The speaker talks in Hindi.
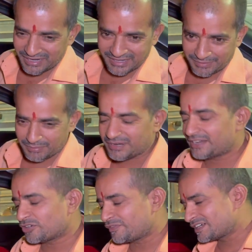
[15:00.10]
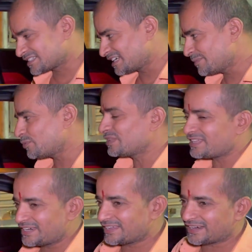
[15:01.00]
मेरे घर में मंडे को फंक्शन है पूरी
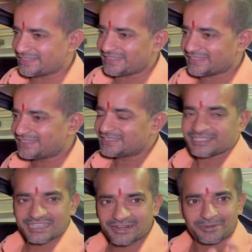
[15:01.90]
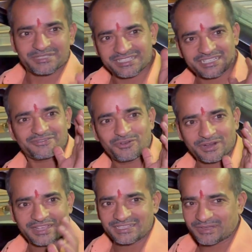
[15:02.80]
तैयारी कर दी है हम्म। चार और मिसेज का
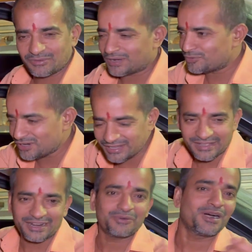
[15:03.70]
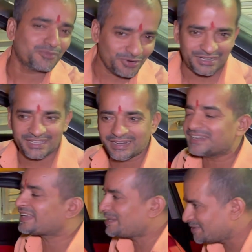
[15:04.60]
फोन आ गया भाई वहाँ बोलने जाना वहाँ बोलने
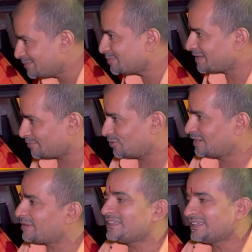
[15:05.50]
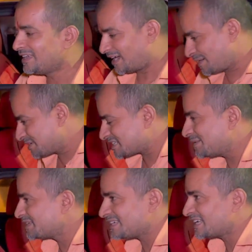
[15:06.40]
जाना टाइम ही नहीं मिल पाया बोलने भाई, भाई। आपके
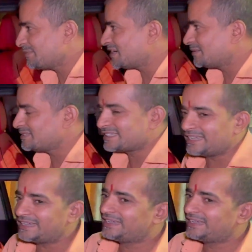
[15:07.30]
सामने सारे बारह बज गया